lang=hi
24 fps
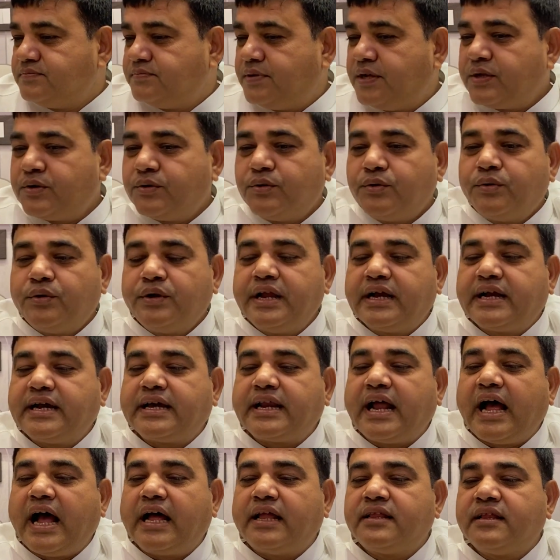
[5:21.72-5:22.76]
फिर उन्होंने
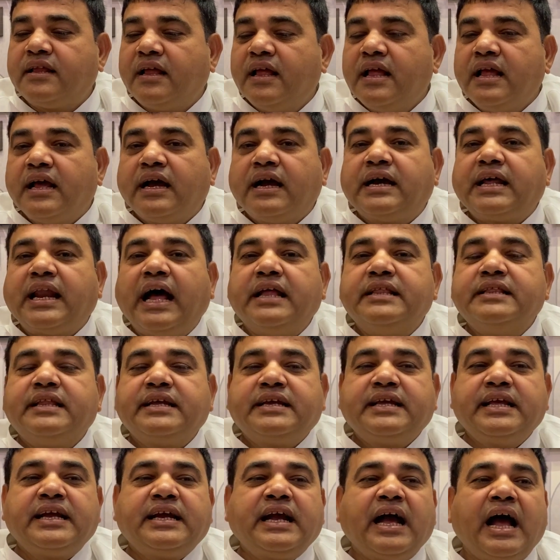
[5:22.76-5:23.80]
क्रांत क्रांत
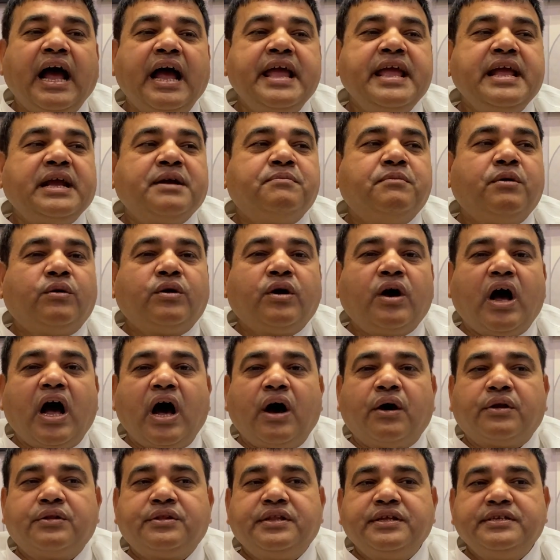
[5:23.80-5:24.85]
की कहा एक मौका
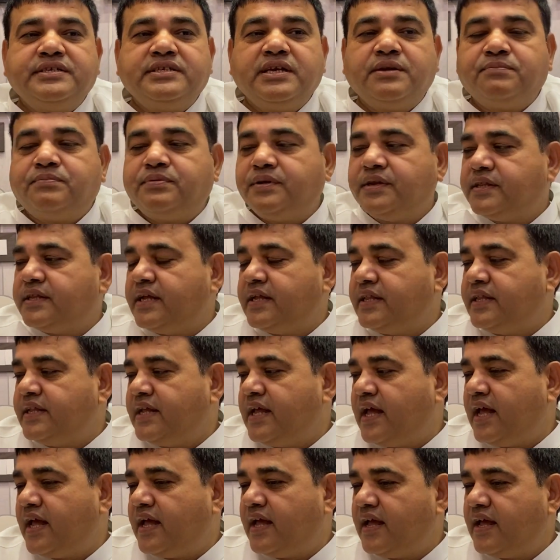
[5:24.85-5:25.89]
और दीजिए फिर दे
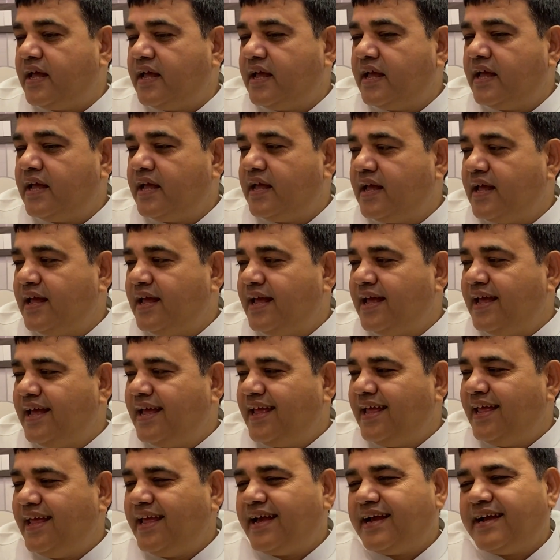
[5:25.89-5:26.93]
दिया
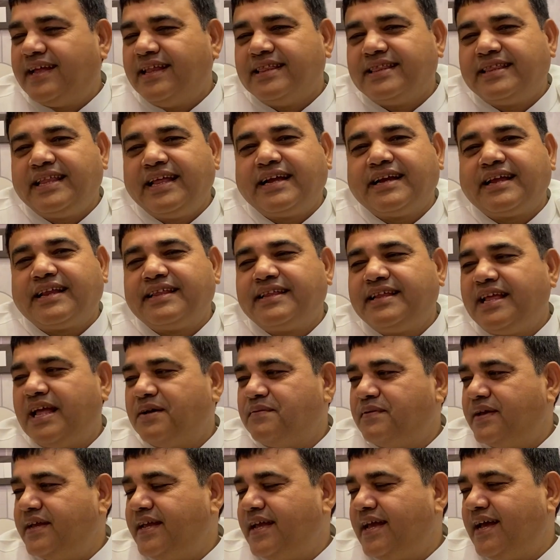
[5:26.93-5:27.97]
एक गलती कर
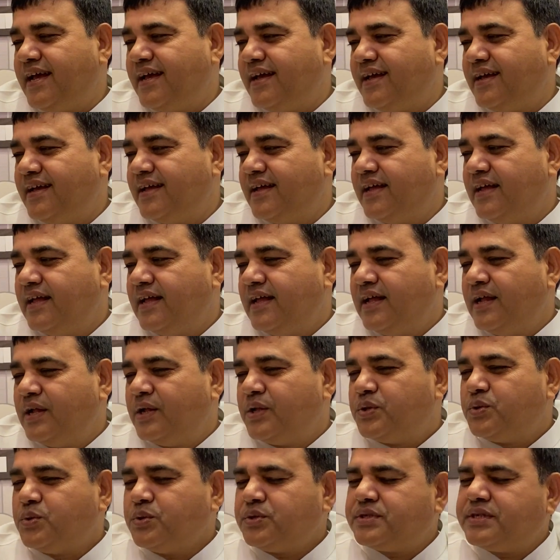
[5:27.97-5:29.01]
दिया भैया
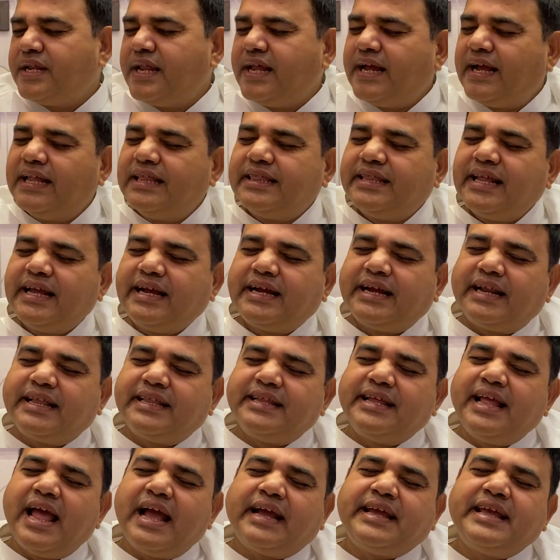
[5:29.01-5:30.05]
दूसरी गलती कर
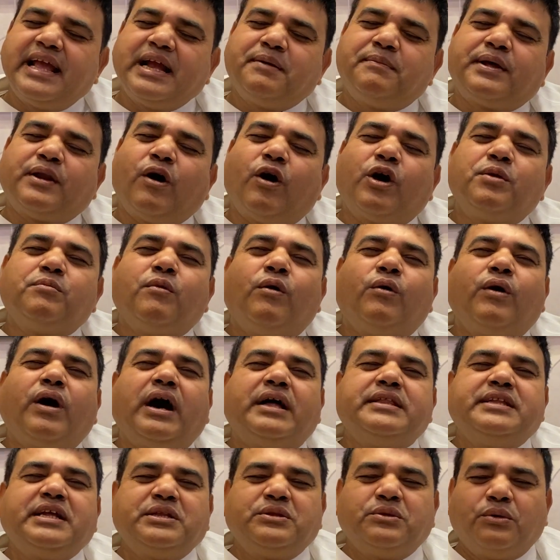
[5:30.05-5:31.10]
दिया कि एक बार और
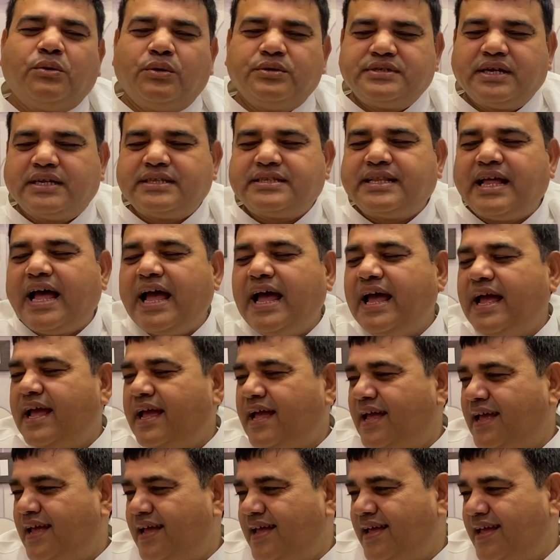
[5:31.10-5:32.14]
मौका दे दो तो हो सकता है
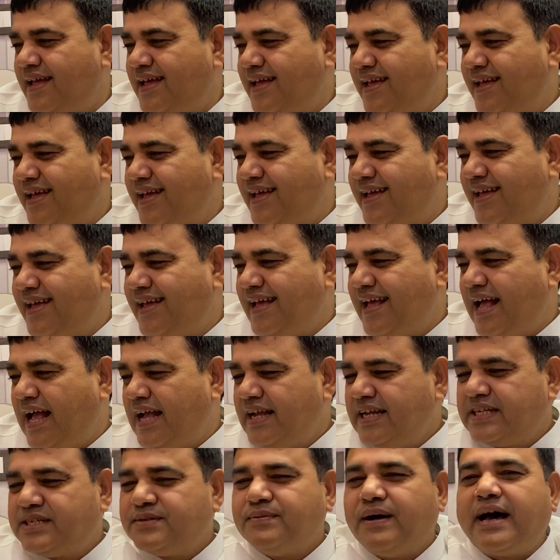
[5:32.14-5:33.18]

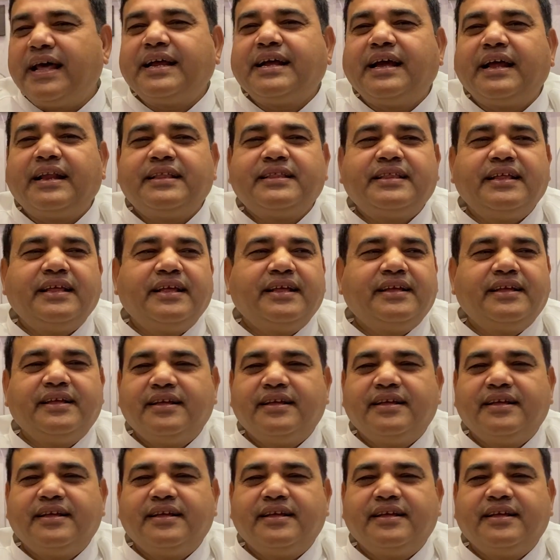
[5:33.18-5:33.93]
इस बार कर दे